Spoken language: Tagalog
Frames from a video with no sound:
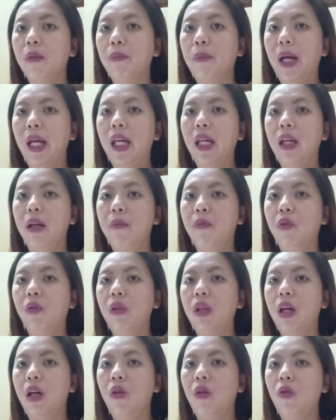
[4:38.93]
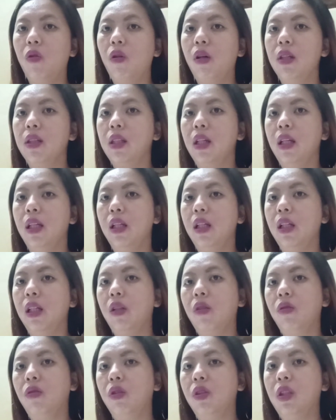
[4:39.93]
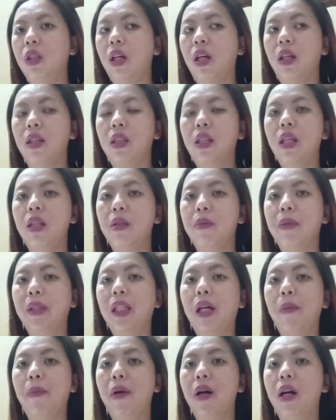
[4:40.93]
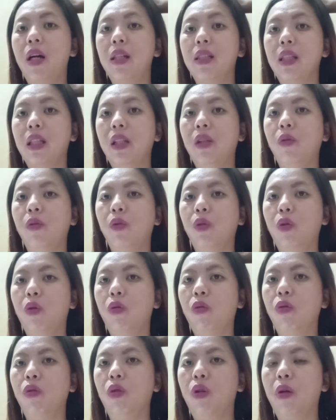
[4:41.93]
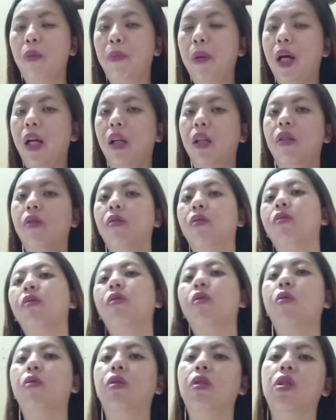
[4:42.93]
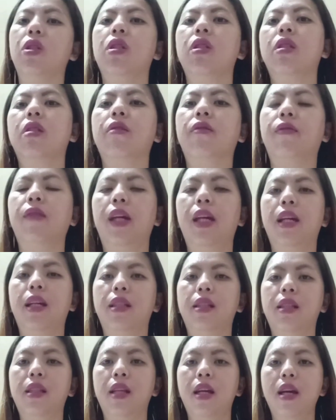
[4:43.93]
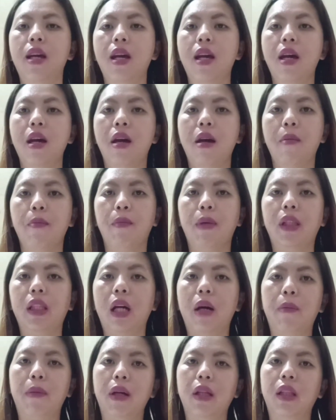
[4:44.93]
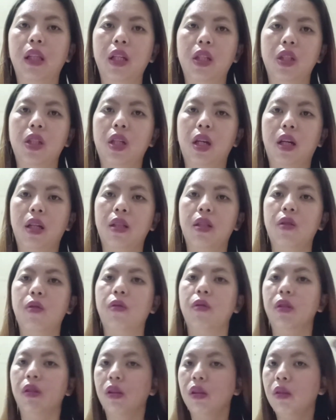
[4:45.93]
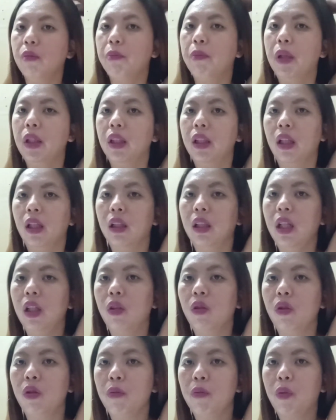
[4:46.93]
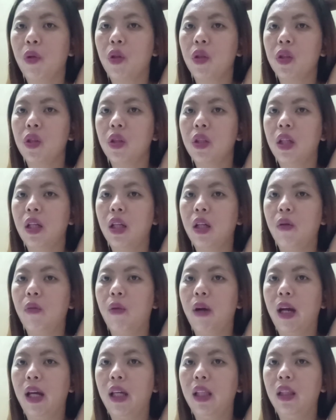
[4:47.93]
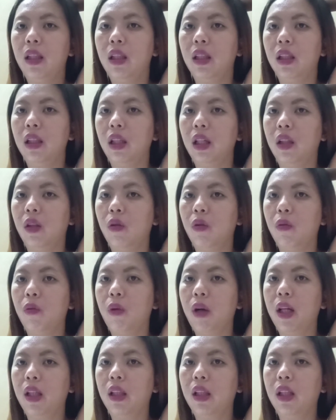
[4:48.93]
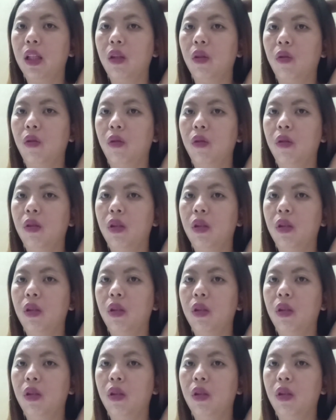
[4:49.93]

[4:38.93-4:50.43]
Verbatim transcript: pahinga muna ako kasi nagkaroon siya. Since matapang kasi yung toner, parang yung toner siya sa face, matapang din siya. So, bandang dito, yung portion na nag-white, Itong white na to.